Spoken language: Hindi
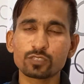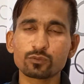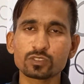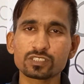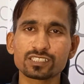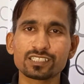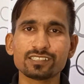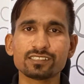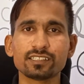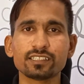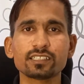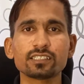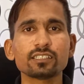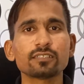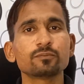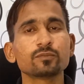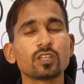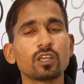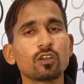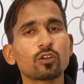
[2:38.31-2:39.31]
रिक्वेस्टीज
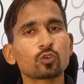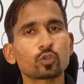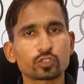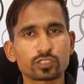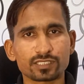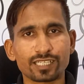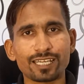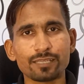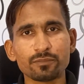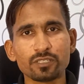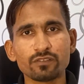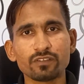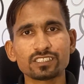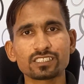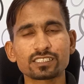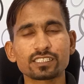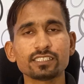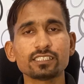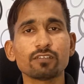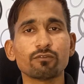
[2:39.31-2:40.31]
सीखिए कुछ टाइम
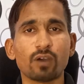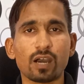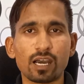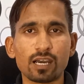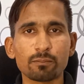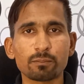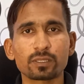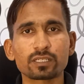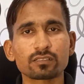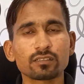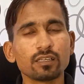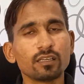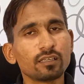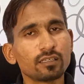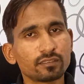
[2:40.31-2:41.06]
इन्वेस्ट कीजिए वहाँ पर